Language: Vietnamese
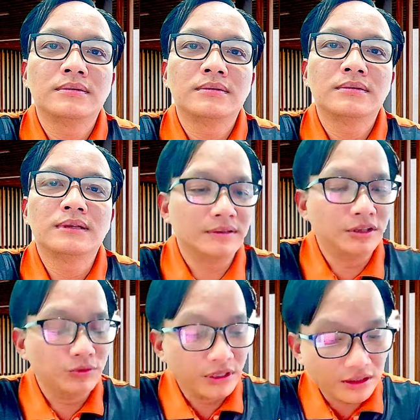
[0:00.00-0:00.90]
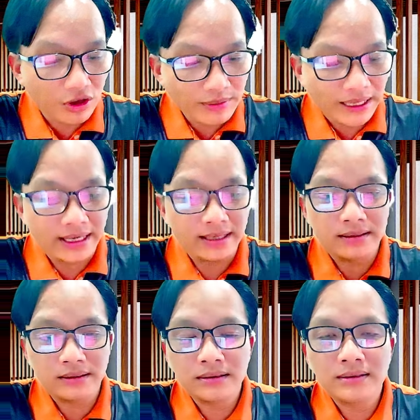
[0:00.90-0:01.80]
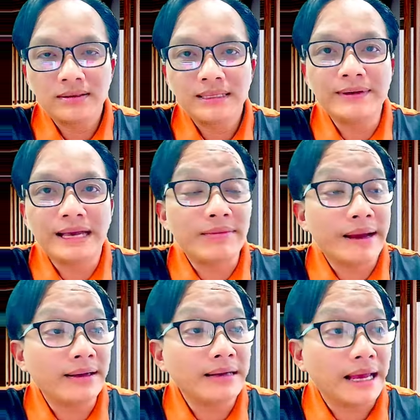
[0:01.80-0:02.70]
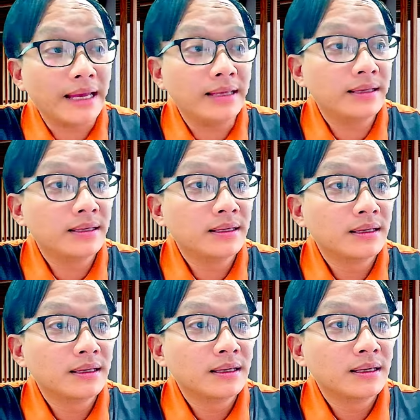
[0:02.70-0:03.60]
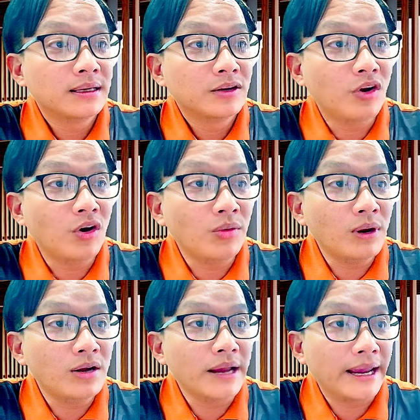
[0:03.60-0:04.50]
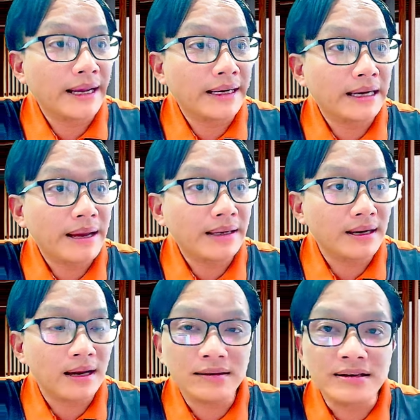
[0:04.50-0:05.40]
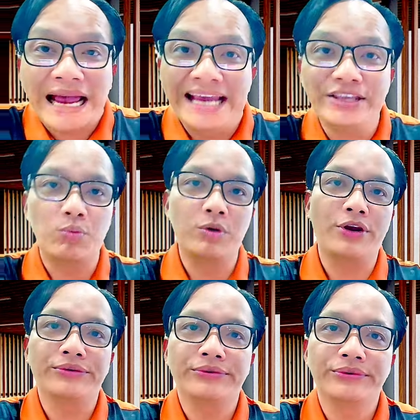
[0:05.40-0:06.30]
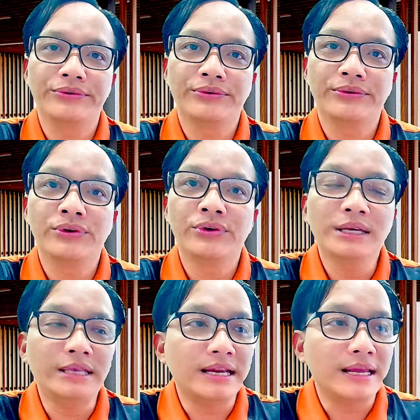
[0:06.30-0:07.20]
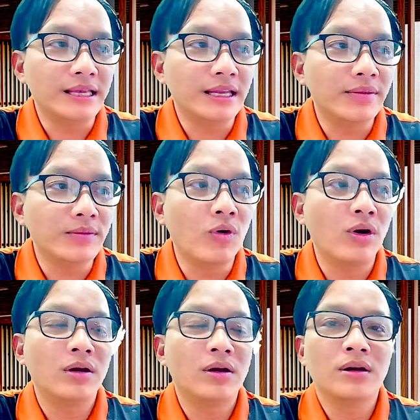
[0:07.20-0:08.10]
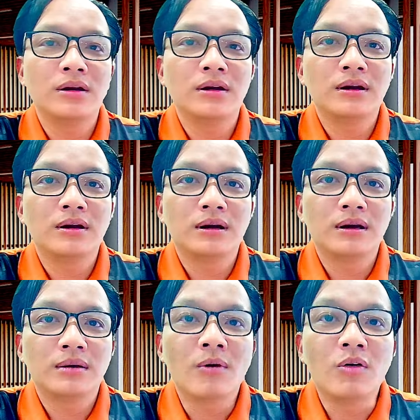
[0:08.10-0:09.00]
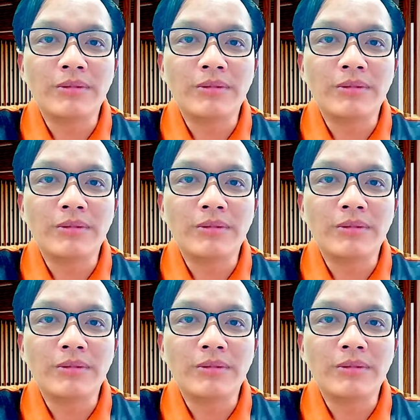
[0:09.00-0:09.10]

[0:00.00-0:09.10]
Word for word: giống như tối hôm nay nè thanh cao bán lại có đơn hàng là bán đến lần thứ hai chục rồi cái chị này chị đi mua bồ công